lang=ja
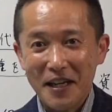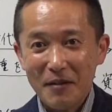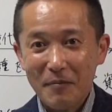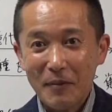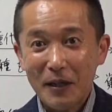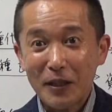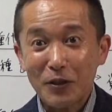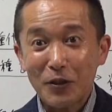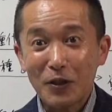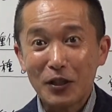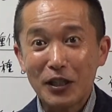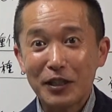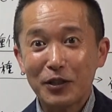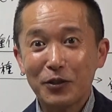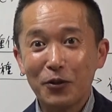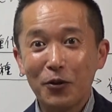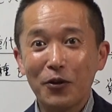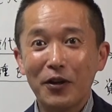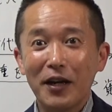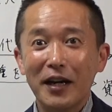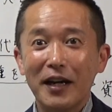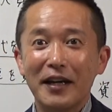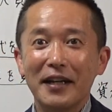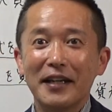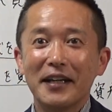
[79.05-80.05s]
まあ、一時
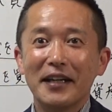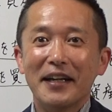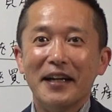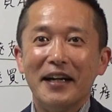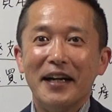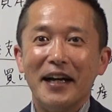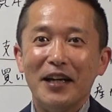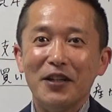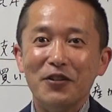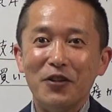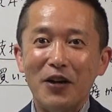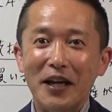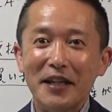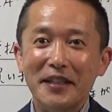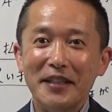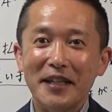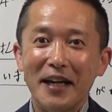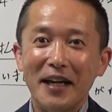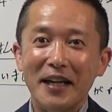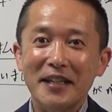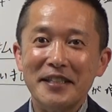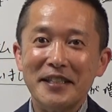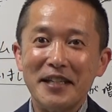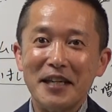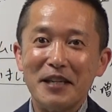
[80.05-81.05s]
動画あの間
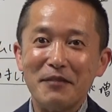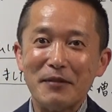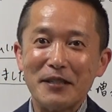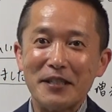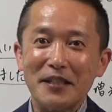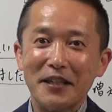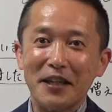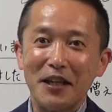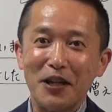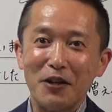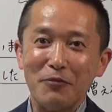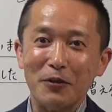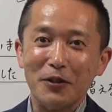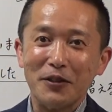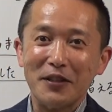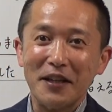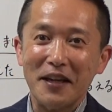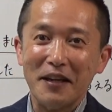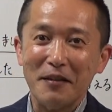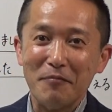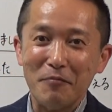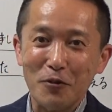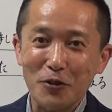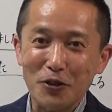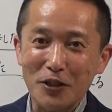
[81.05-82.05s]
空いちゃいましたけれども大
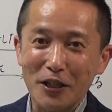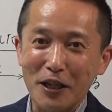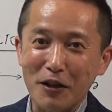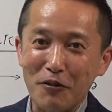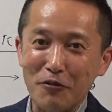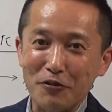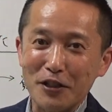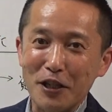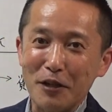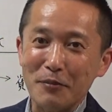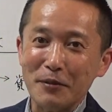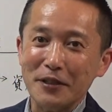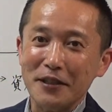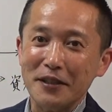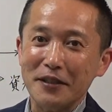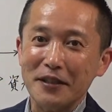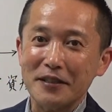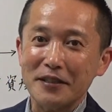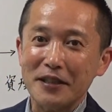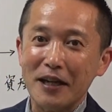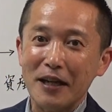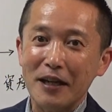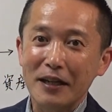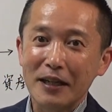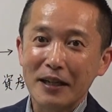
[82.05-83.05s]
変申し訳ございませんで
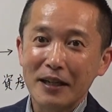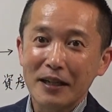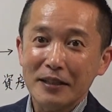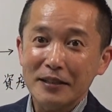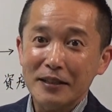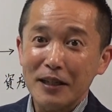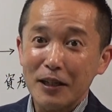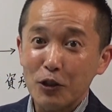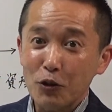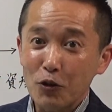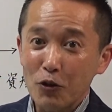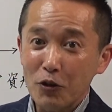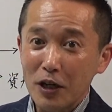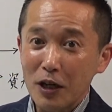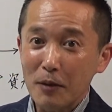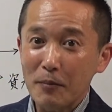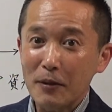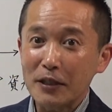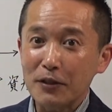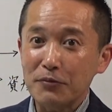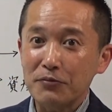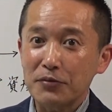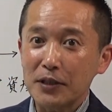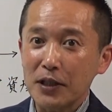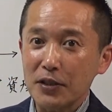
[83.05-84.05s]
したさあ今日から
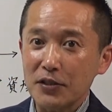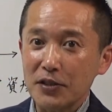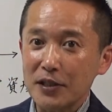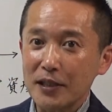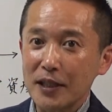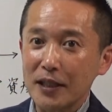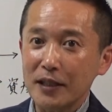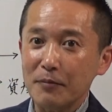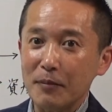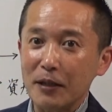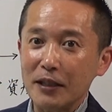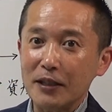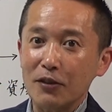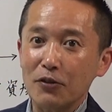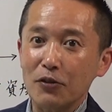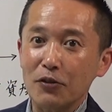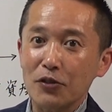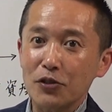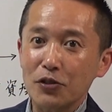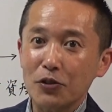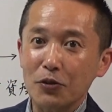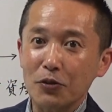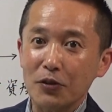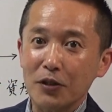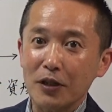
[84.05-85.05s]
また復活したんでまたよろ
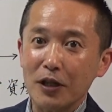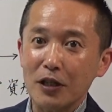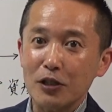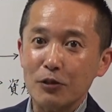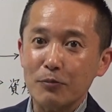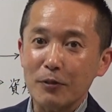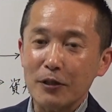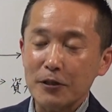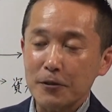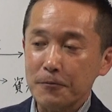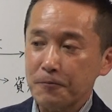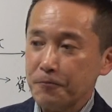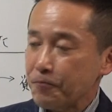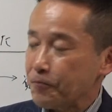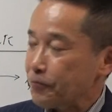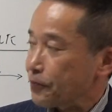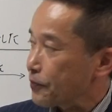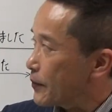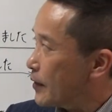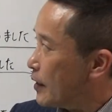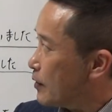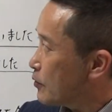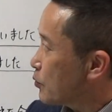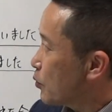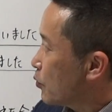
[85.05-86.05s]
しくお願いします
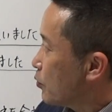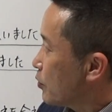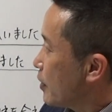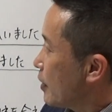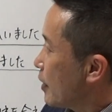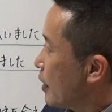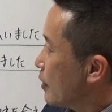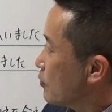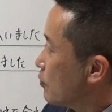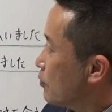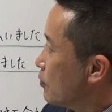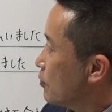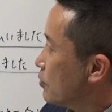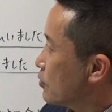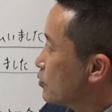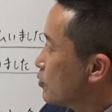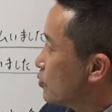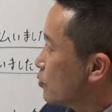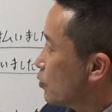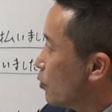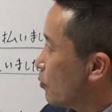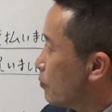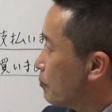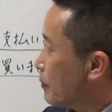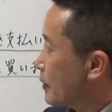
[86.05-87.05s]
でそこであの
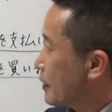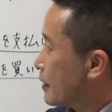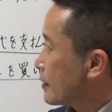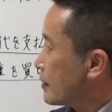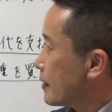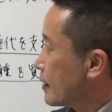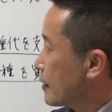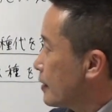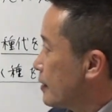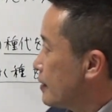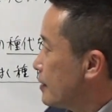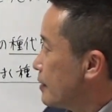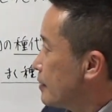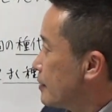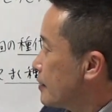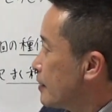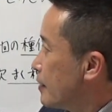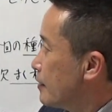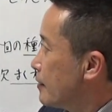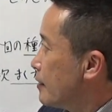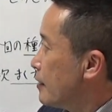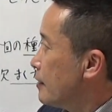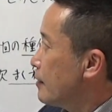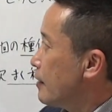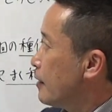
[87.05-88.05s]
ちょっとまた先に
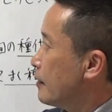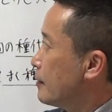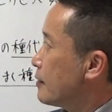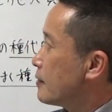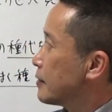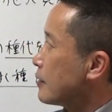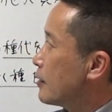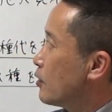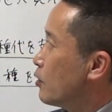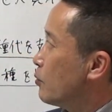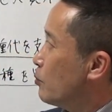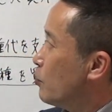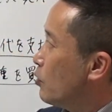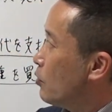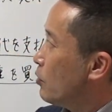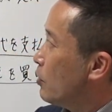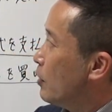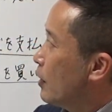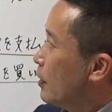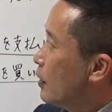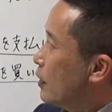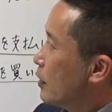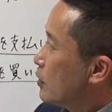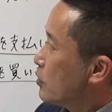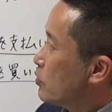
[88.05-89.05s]
宣伝なんですけども
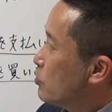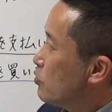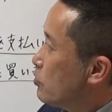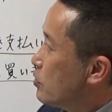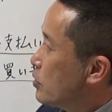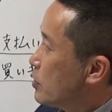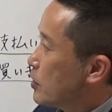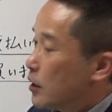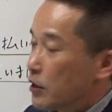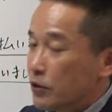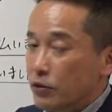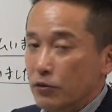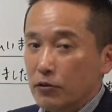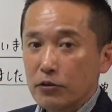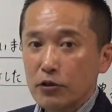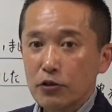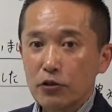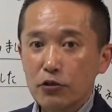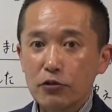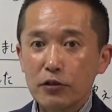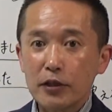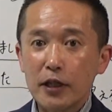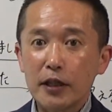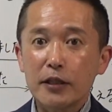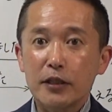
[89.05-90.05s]
11月
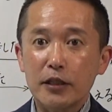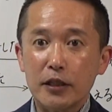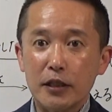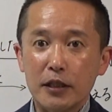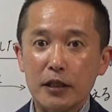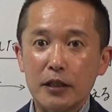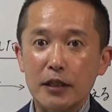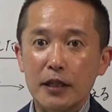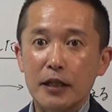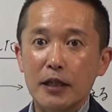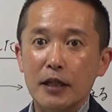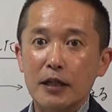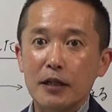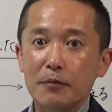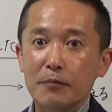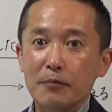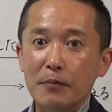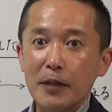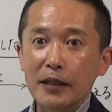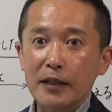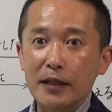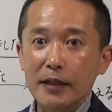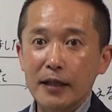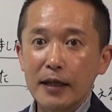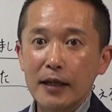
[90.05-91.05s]
23日、えー、
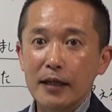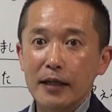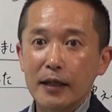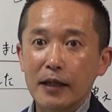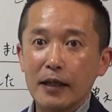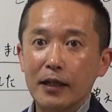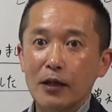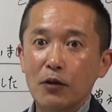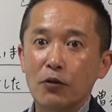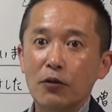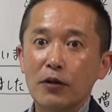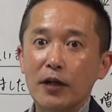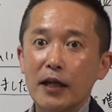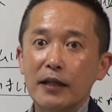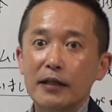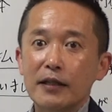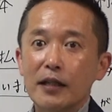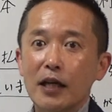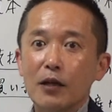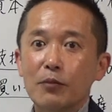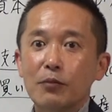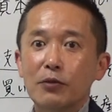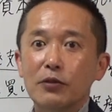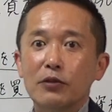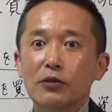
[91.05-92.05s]
またね
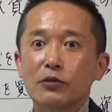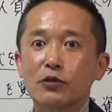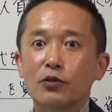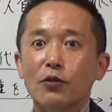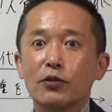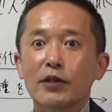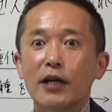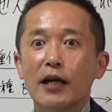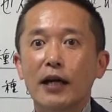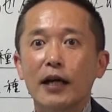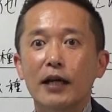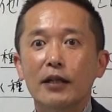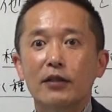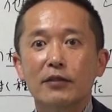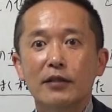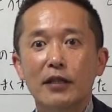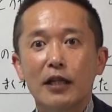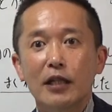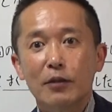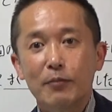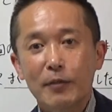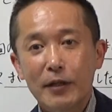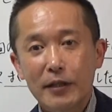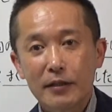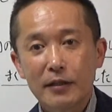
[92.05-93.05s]
オンラインライブ相談会というのや
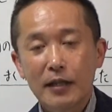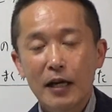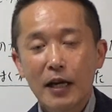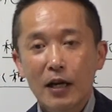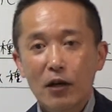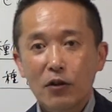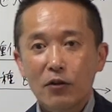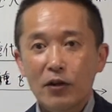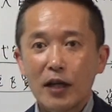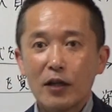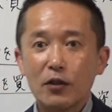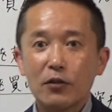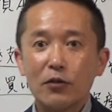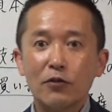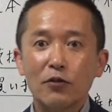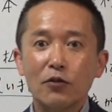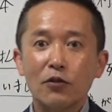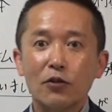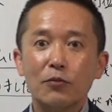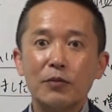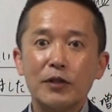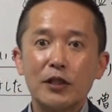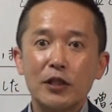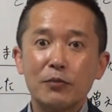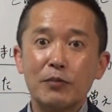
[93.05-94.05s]
りますこれはあの
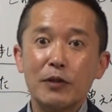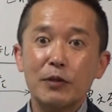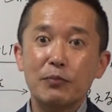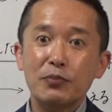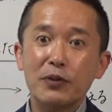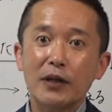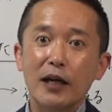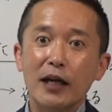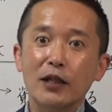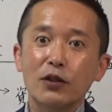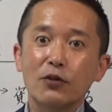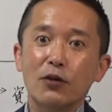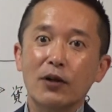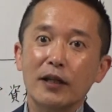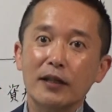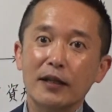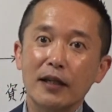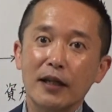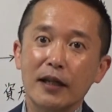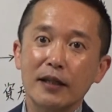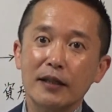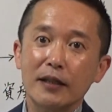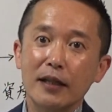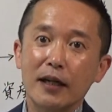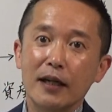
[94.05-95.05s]
ノービジ VIP 会の
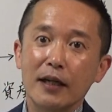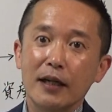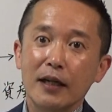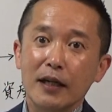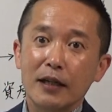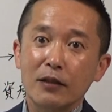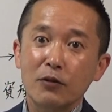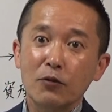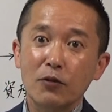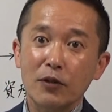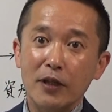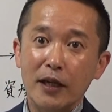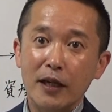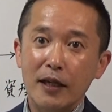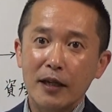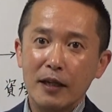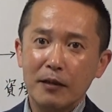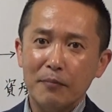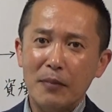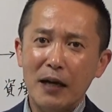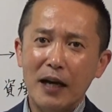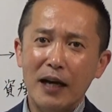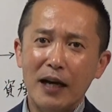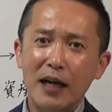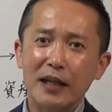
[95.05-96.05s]
方々のね
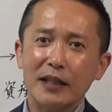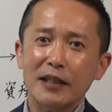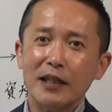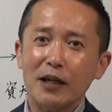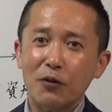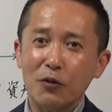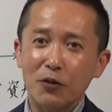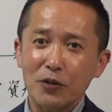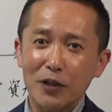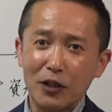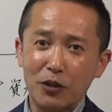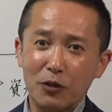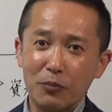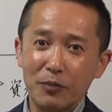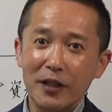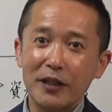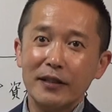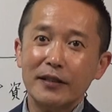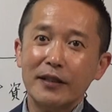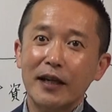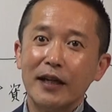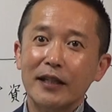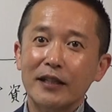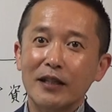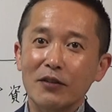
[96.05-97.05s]
まあああだこうだと皆
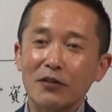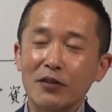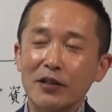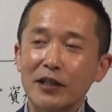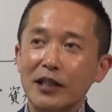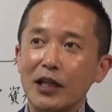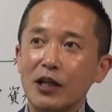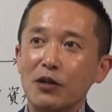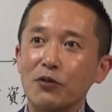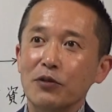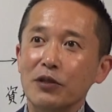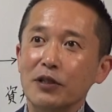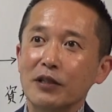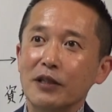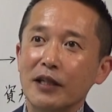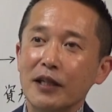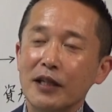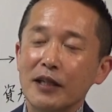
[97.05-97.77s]
さん方の意見を、ね、